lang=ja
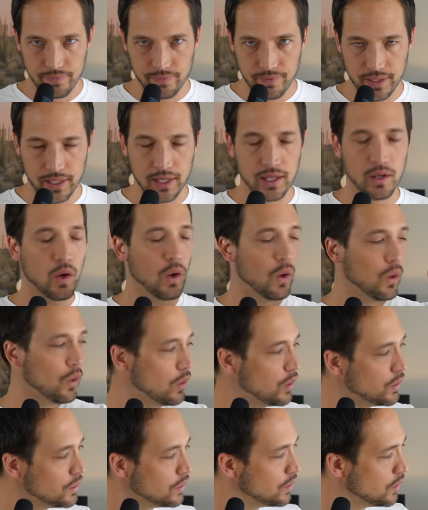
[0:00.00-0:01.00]
ね、
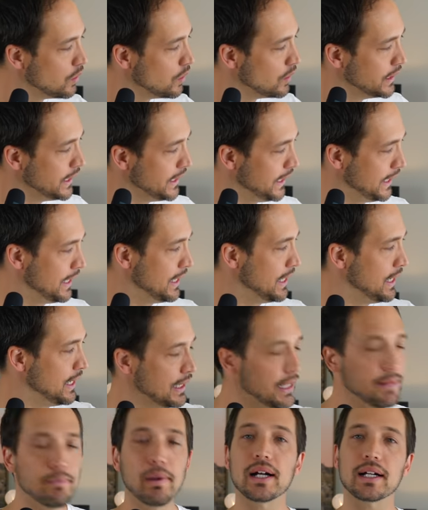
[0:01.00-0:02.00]
本当に
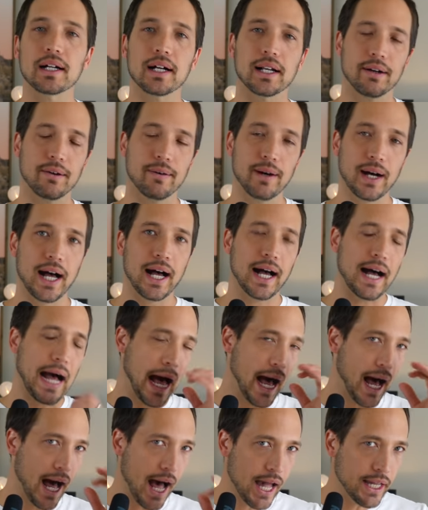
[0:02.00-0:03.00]
今からは
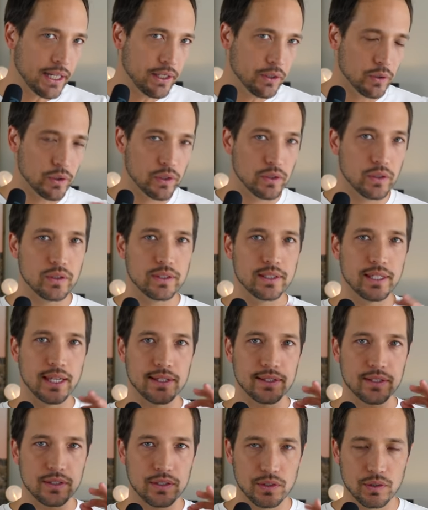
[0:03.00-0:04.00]
愛を優
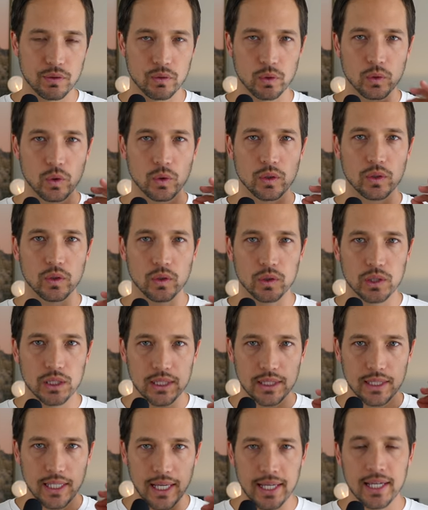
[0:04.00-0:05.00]
先することによっ
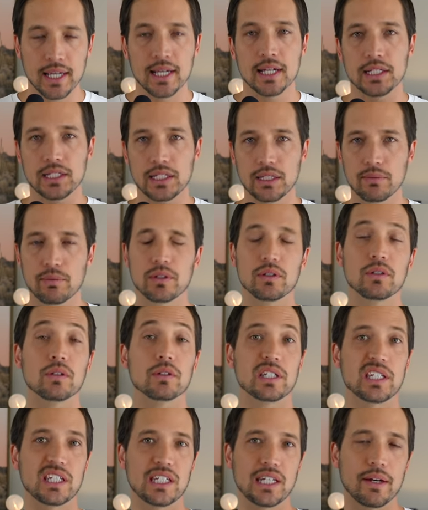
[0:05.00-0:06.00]
て自分の
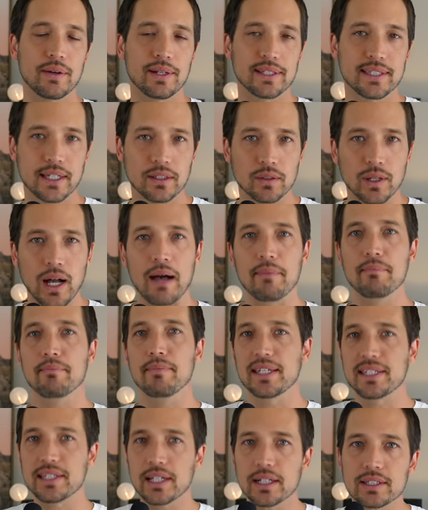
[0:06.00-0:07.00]
幸せ度が
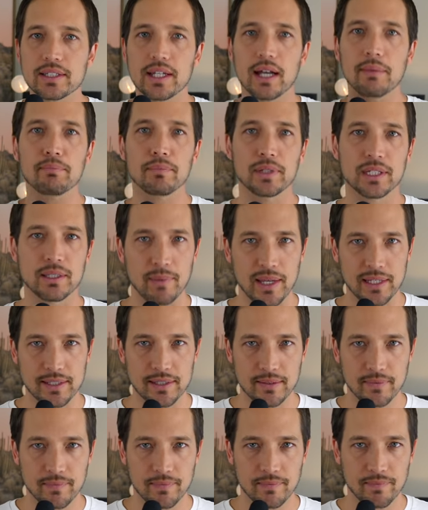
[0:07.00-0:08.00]
めちゃくちゃアップしま
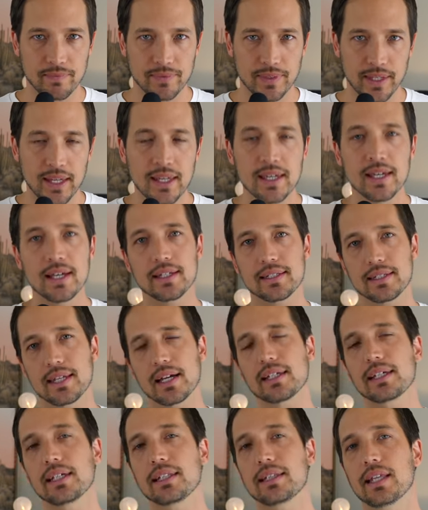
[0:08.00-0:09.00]
す。ね、
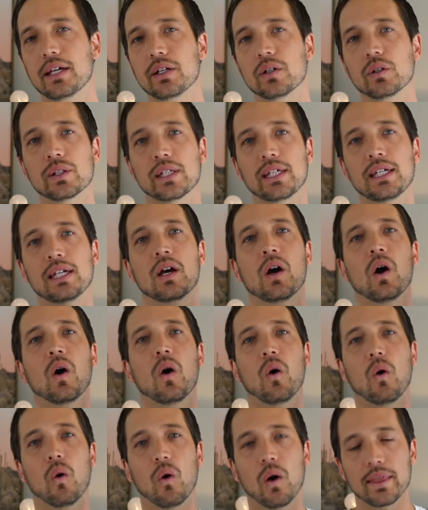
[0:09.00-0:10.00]
さっき言ったように、
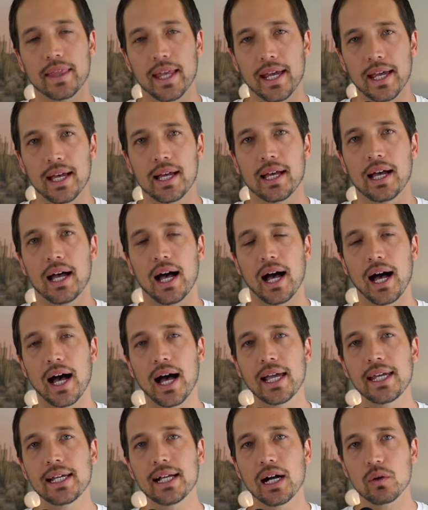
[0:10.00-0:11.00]
ね、
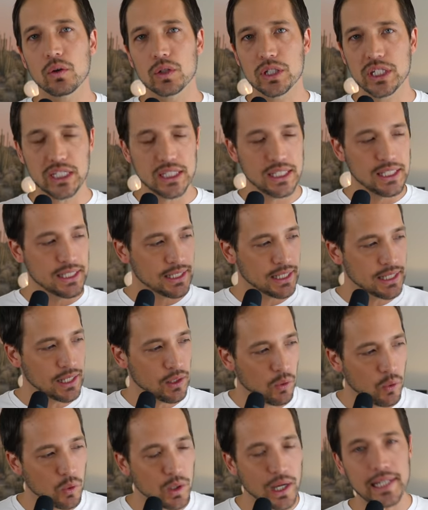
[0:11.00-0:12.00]
愛が欲しいか
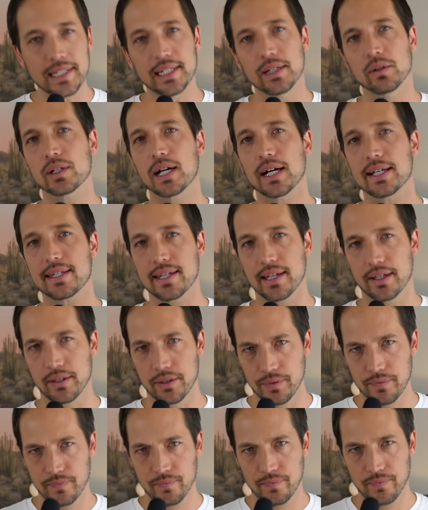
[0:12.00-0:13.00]
らお金を稼ぐ。